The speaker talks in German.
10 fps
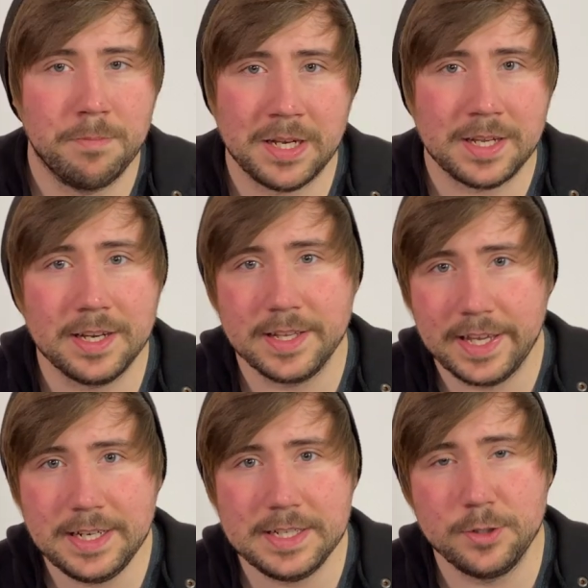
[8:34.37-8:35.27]
Man kann
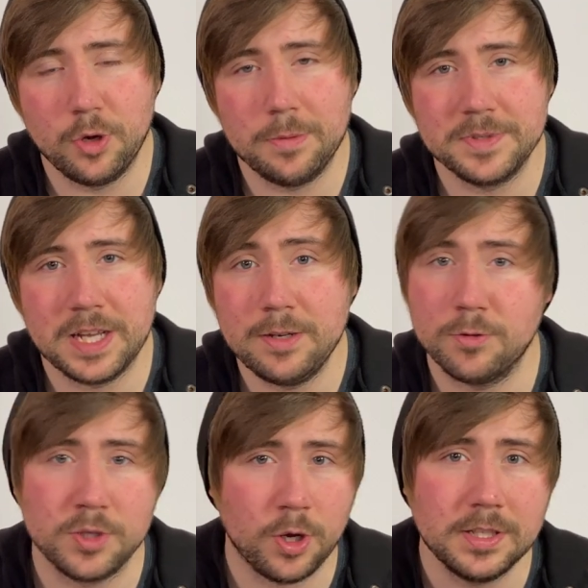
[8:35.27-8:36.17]
gegen die Norm sein
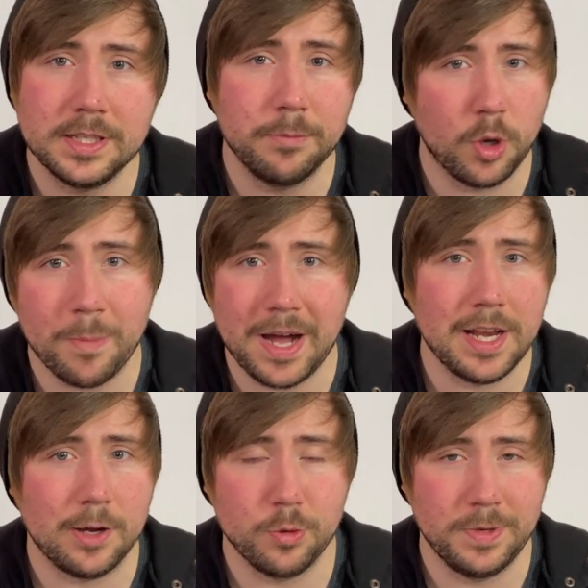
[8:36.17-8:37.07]
und trotzdem normal
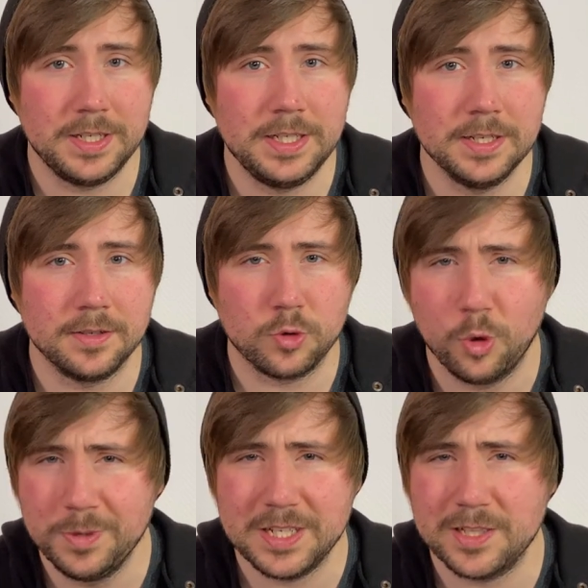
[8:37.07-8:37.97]
argumentieren.
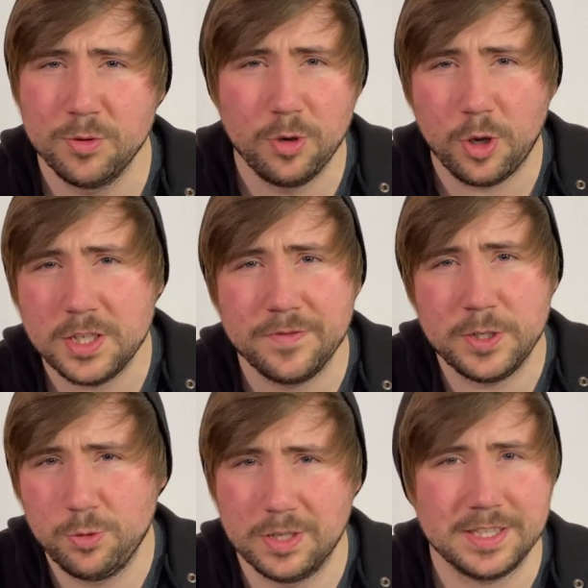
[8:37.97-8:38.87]
Komisch, dass nur Leute wie
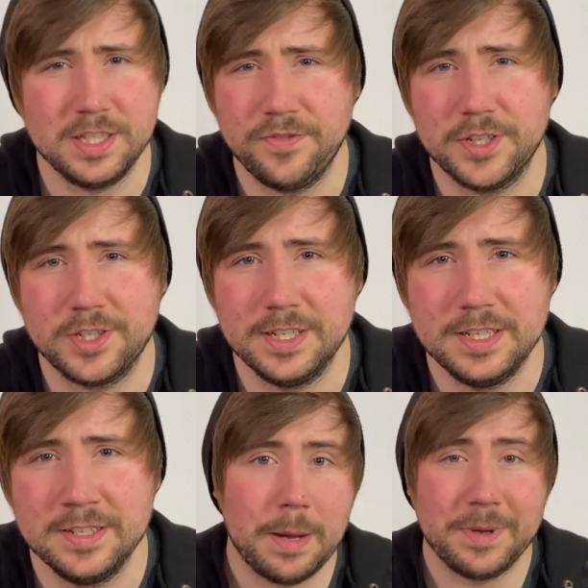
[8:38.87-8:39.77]
du das nicht
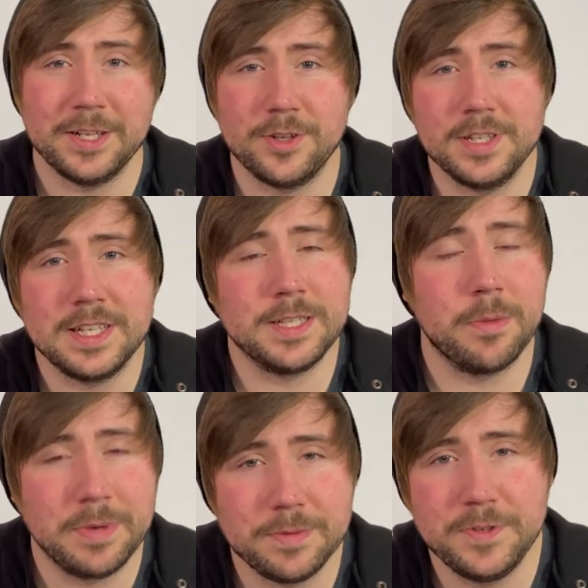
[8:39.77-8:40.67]
verstehen. Aber das soll es erstmal
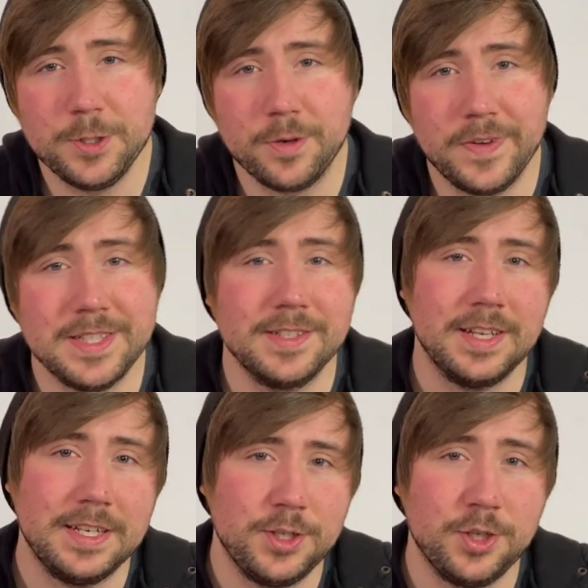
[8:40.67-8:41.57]
mit dem Video gewesen
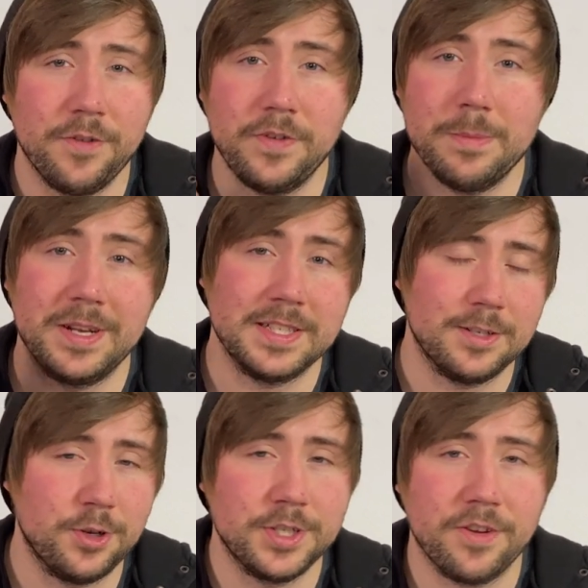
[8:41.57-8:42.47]
sein. Ich hoffe, wie immer, es hat
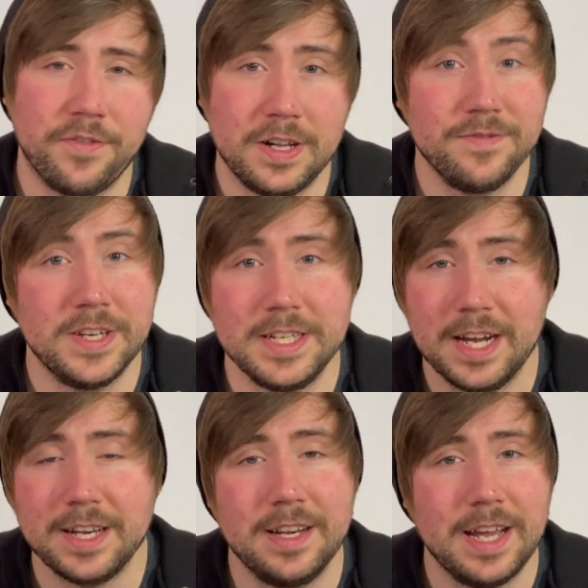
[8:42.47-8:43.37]
euch gefallen. Wenn ja,
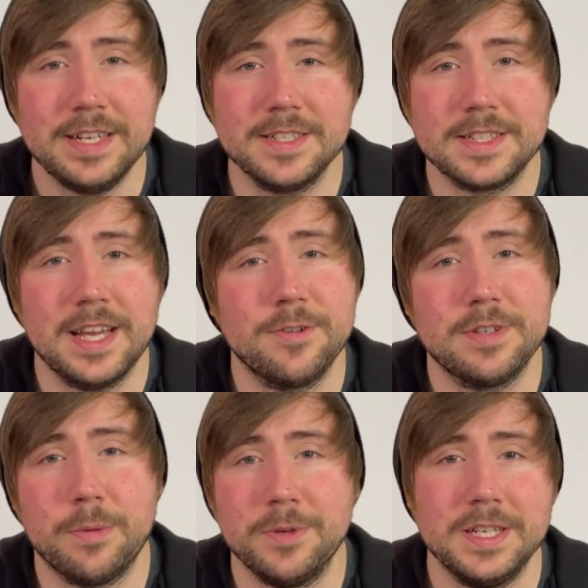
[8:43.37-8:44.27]
dann liked es gerne und
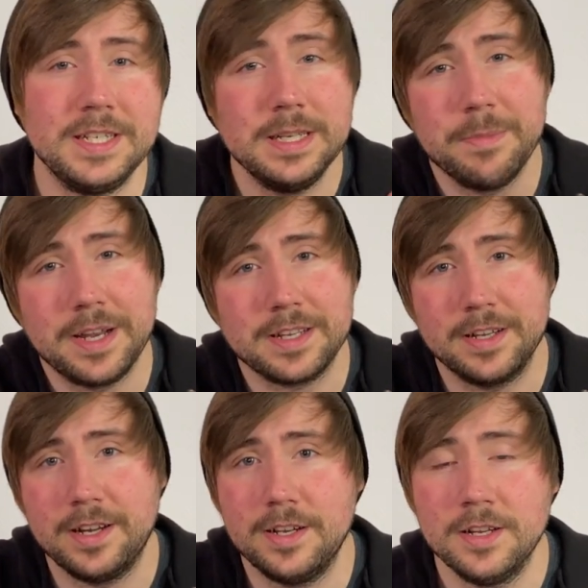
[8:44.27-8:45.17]
abonniert hier meinen
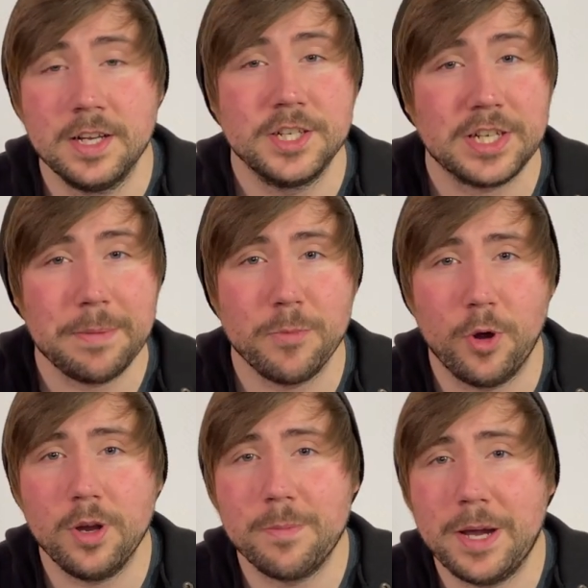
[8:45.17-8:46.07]
Kanal. Schreibt mir
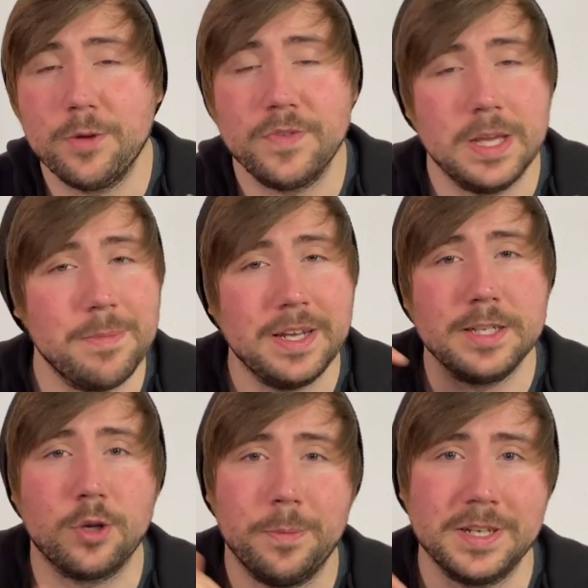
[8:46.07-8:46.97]
eure Meinung wie immer in die
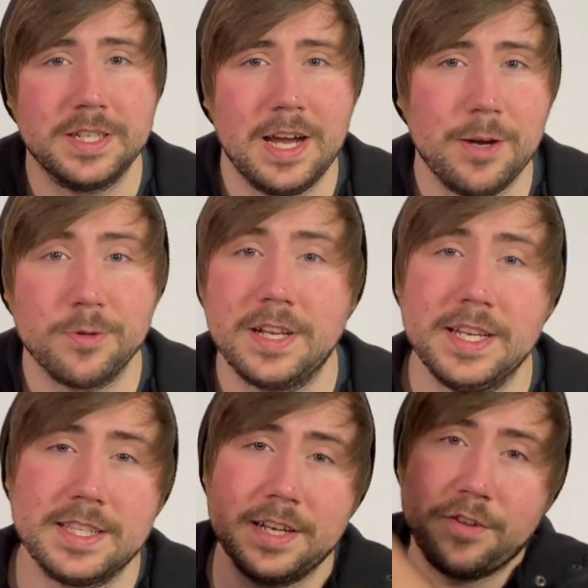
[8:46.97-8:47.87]
Kommentare und
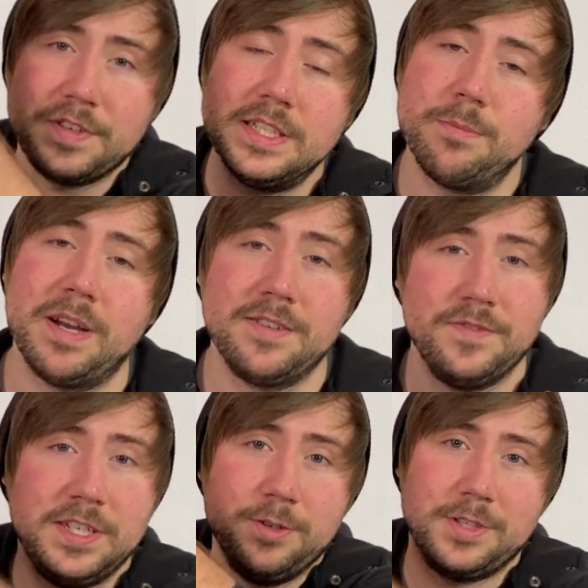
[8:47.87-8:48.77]
klickt dann auf diese beiden
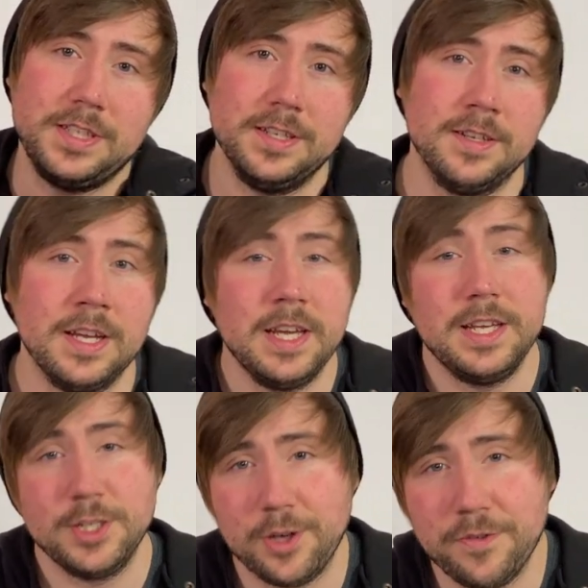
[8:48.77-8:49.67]
Videos hier.
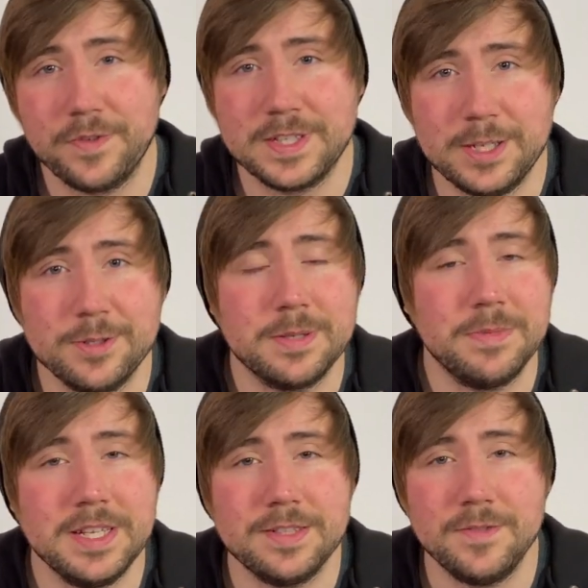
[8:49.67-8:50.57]
Ich hoffe, wir sehen uns im
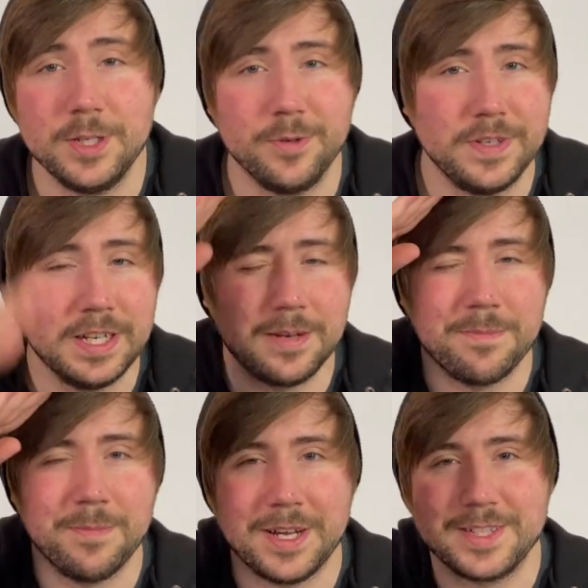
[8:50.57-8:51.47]
nächsten Video wieder.
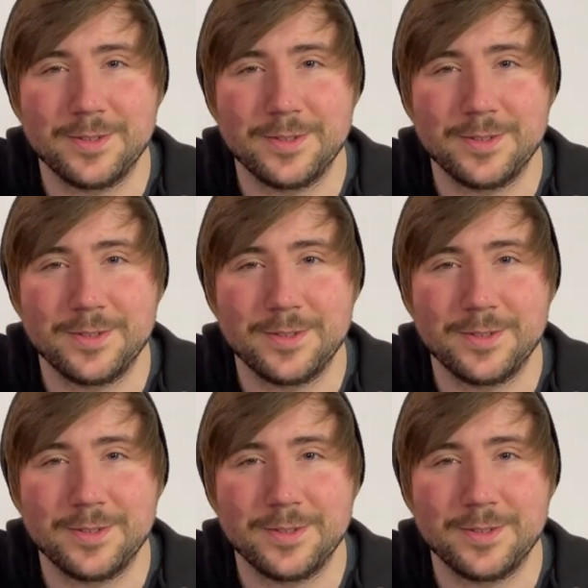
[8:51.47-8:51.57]
Macht's